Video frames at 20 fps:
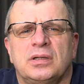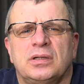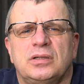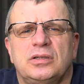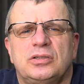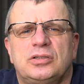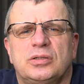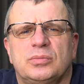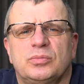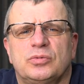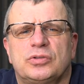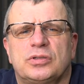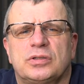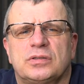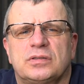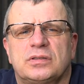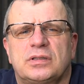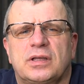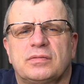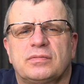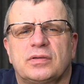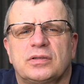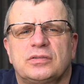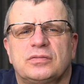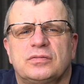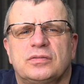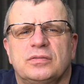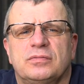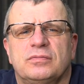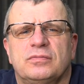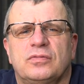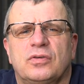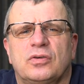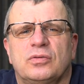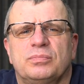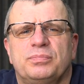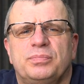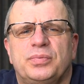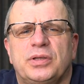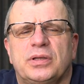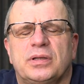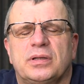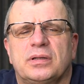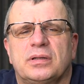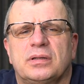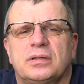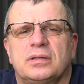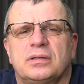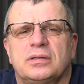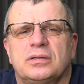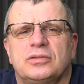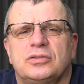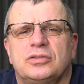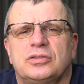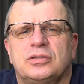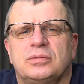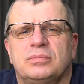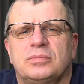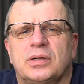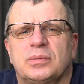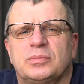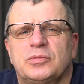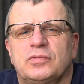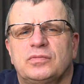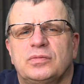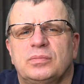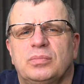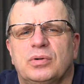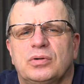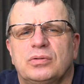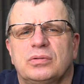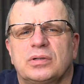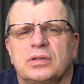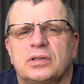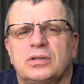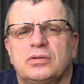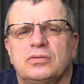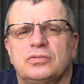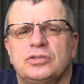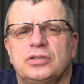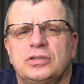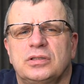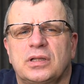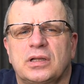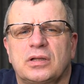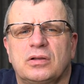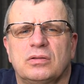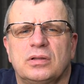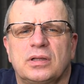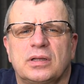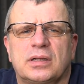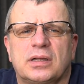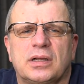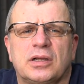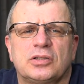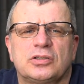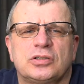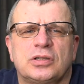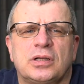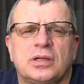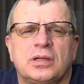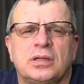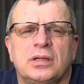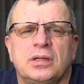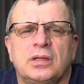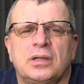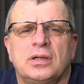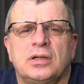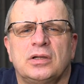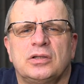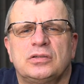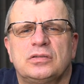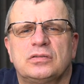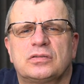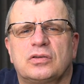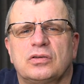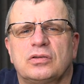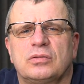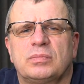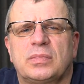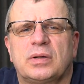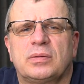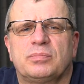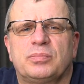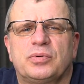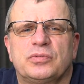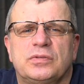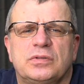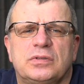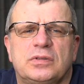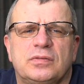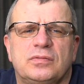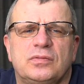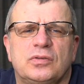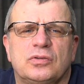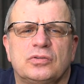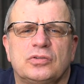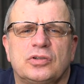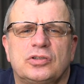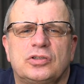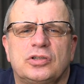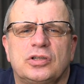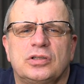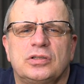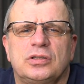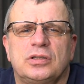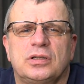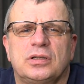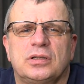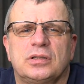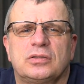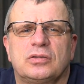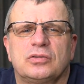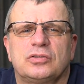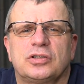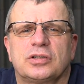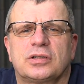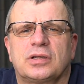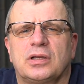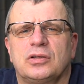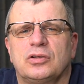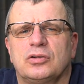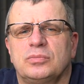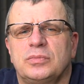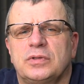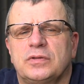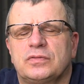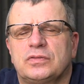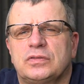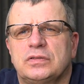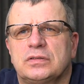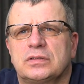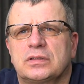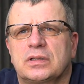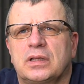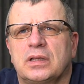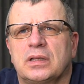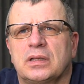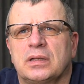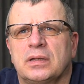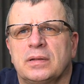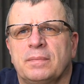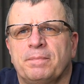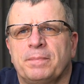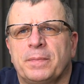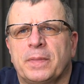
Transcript: i czy muszę zdawać w tym WOMP-ie, czy mam do wyboru jakiegoś innego lekarza, czy skoro mam pozytywne orzeczenie, to czekają mnie wszystkie